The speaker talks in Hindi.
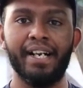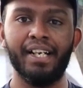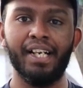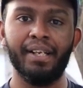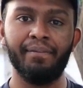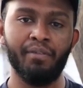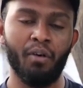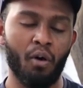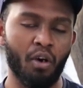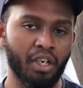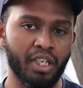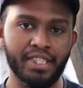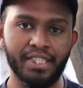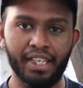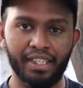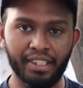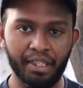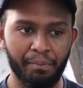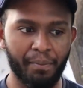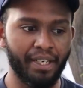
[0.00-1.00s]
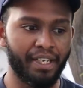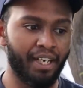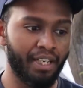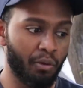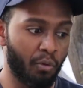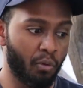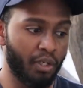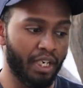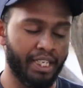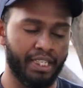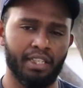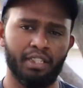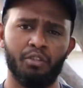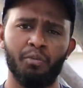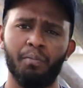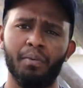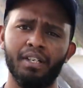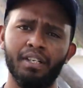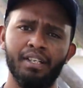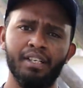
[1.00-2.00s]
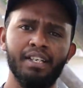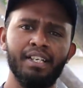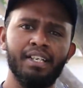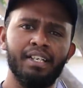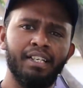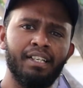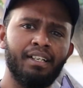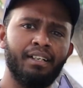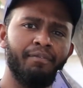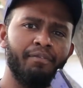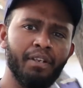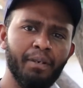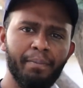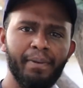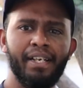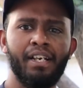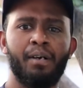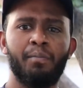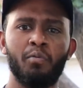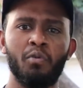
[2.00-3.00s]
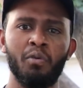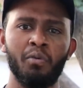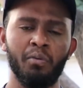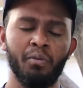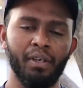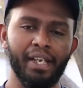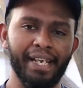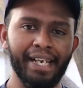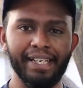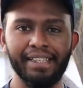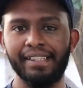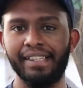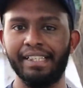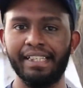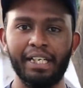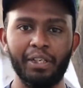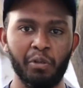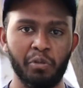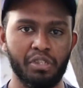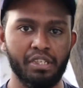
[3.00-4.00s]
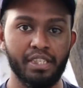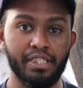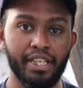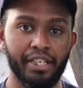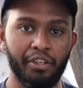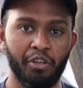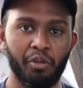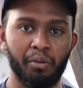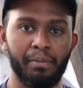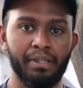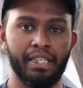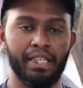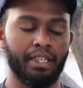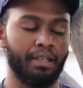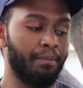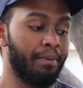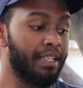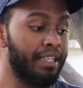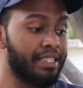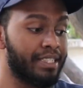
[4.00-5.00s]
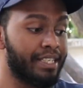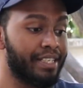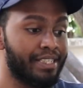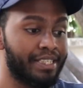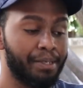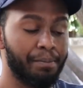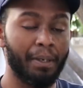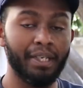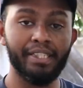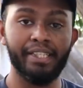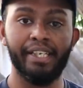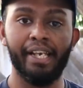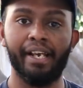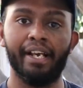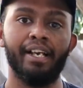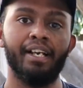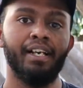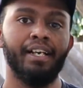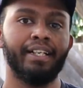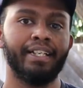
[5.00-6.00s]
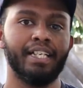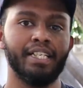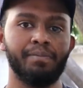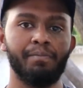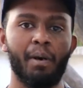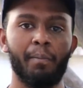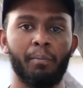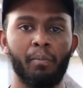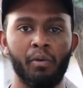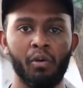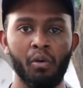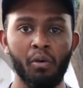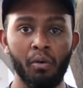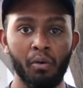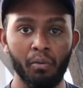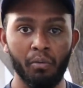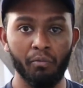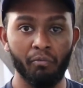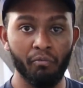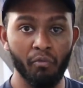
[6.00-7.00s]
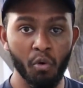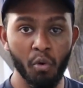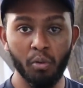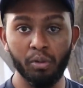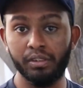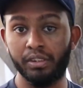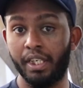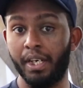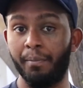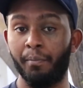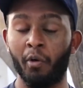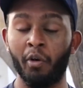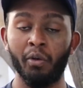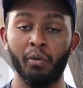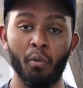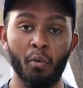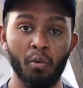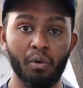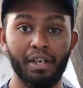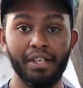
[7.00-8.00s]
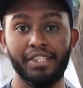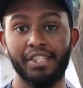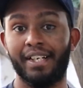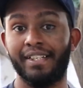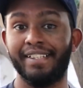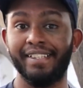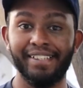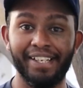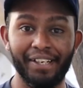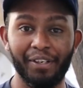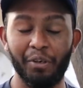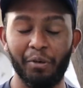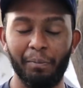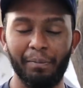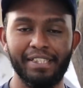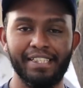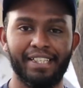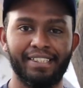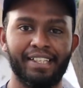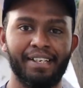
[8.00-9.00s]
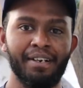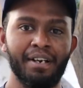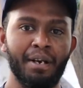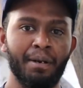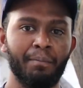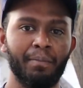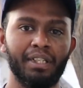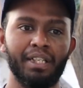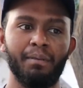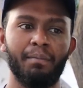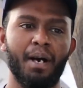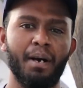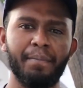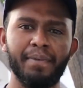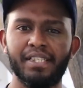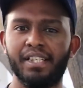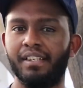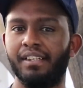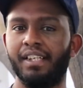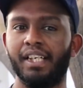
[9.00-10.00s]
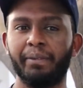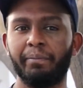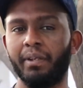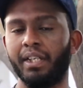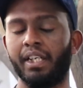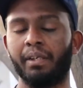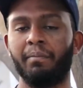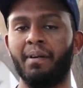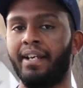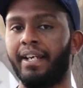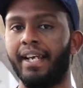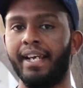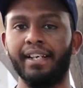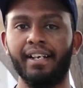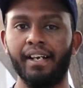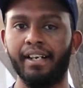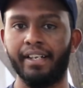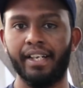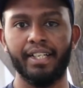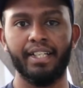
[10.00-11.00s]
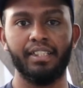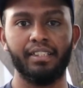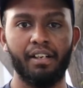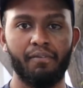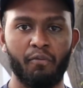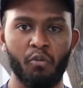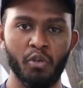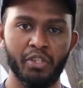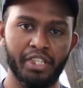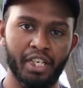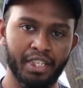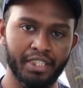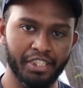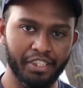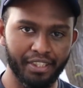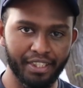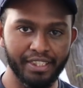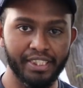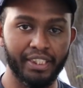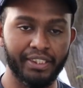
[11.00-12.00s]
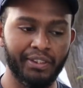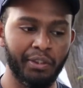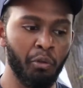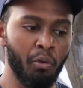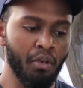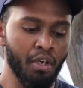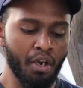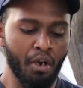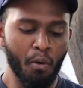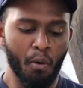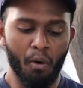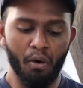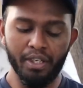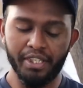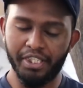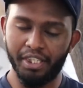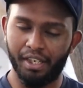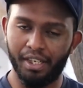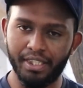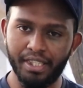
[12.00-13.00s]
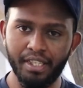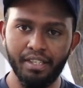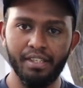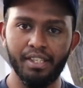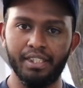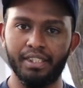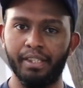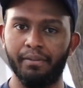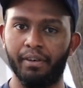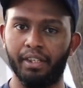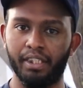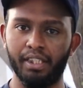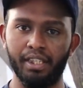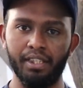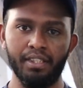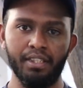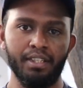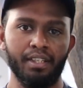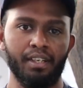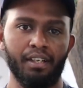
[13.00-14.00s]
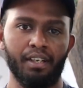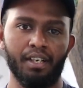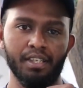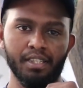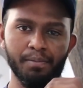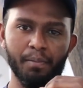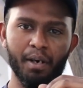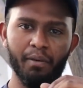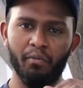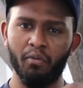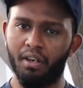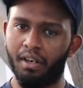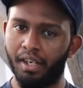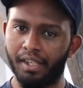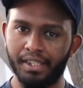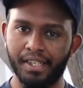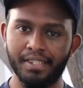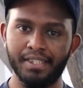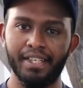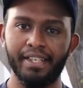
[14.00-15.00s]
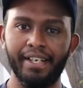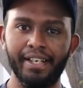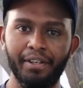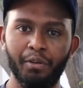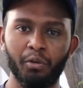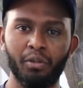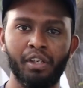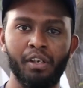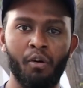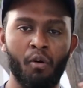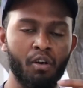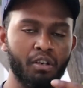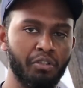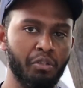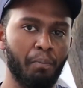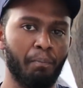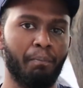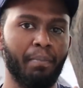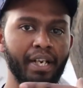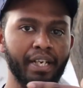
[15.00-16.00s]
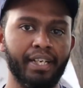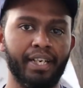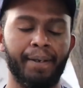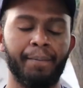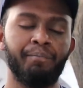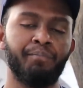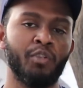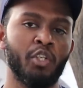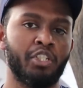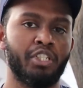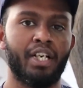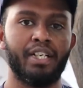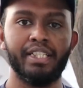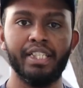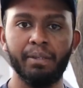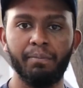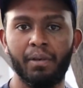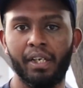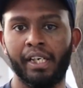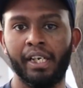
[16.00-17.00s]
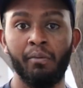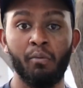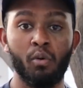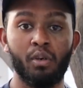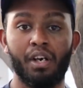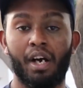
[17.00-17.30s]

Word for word: बैटरी लाइफ और ज़्यादा बेकार होना ही था तो पर फिर भी आपको एक दिन का यूसेज देखने को मिल जाएगा पर इसकी अच्छी बात यह है कि इसमें आपको वूक 3.0 का चार्जिंग देखने को मिल जाता है मतलब आप इसे लगभग लगभग एक घंटे के अंदर फुल चार्ज कर सकते हो और चार्जिंग करते वक्त ना स्मार्टफोन हल्का सा हीट होता है और जो ब्रेक है जो चार्जिंग ब्रेक है वो